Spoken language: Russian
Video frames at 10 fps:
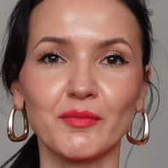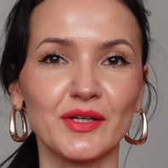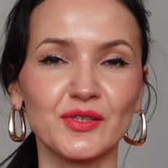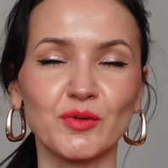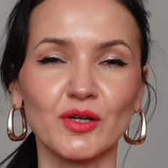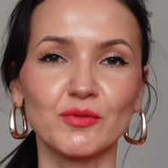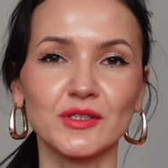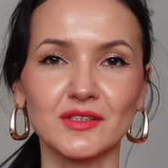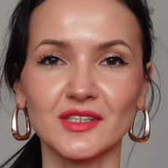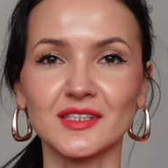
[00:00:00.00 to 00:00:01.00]
Поэтому, кому
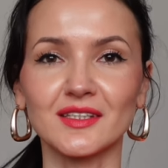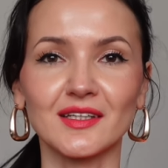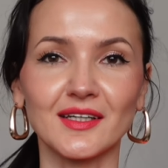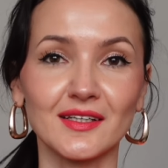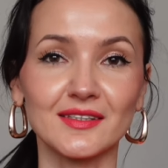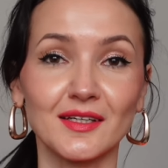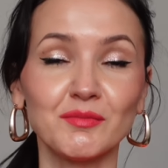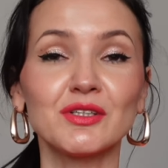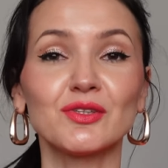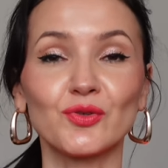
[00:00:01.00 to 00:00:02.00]
интересна такая
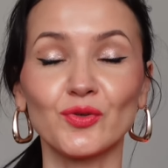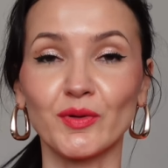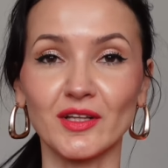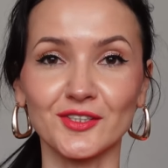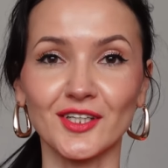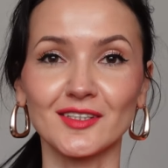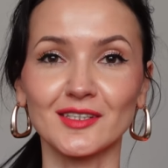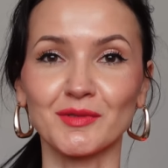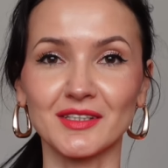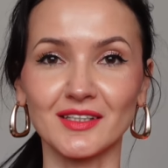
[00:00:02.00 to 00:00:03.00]
тема, то продолжайте
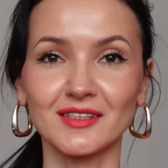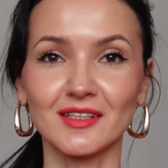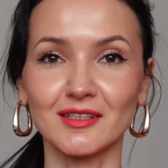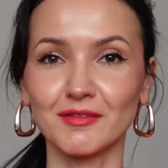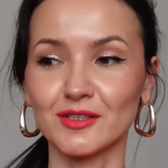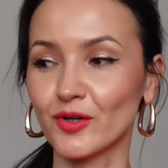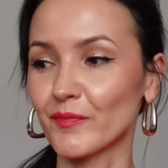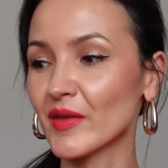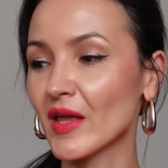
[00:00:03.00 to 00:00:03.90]
смотреть это видео.